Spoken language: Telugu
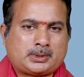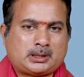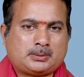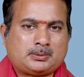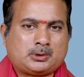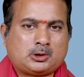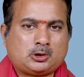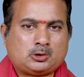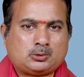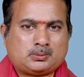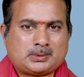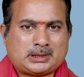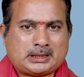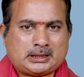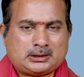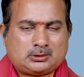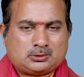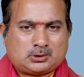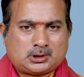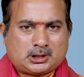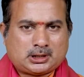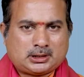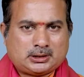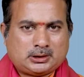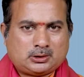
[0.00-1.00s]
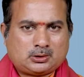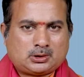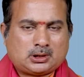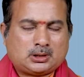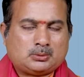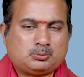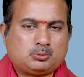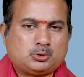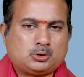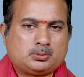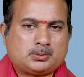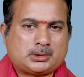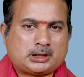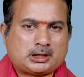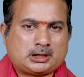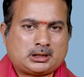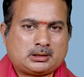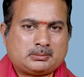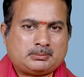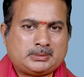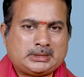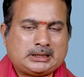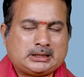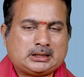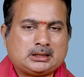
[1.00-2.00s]
ప్రభావం అనేది కూడా ఈ యొక్క
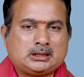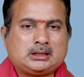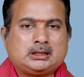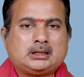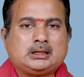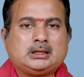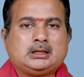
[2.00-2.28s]
భూమండలం మీద